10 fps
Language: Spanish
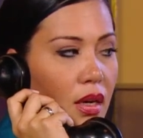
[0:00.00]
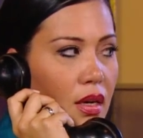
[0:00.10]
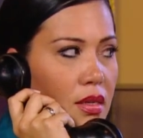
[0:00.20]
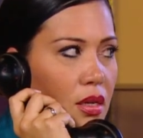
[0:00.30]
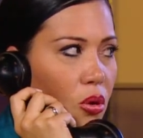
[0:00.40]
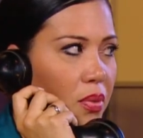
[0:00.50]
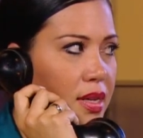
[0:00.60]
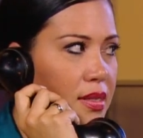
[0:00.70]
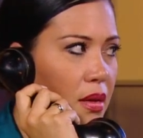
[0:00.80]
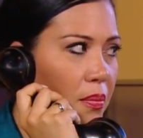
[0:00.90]
Ese
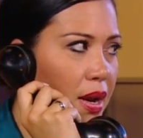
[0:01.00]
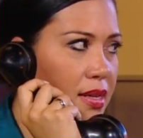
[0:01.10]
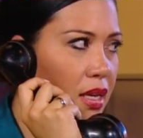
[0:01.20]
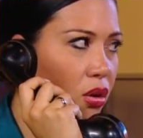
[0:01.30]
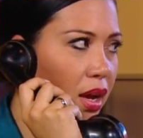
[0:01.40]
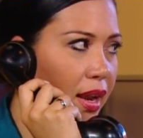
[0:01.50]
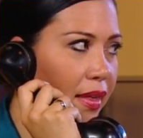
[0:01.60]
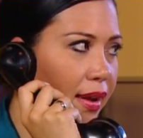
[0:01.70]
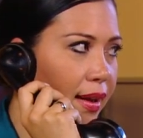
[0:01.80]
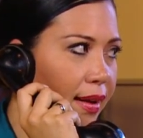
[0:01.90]
hombre siempre hace lo que le
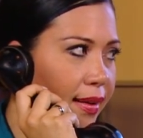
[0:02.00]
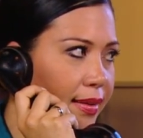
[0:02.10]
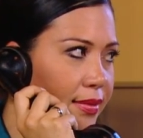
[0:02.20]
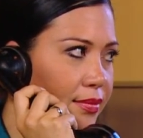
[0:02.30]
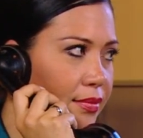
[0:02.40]
da la gana.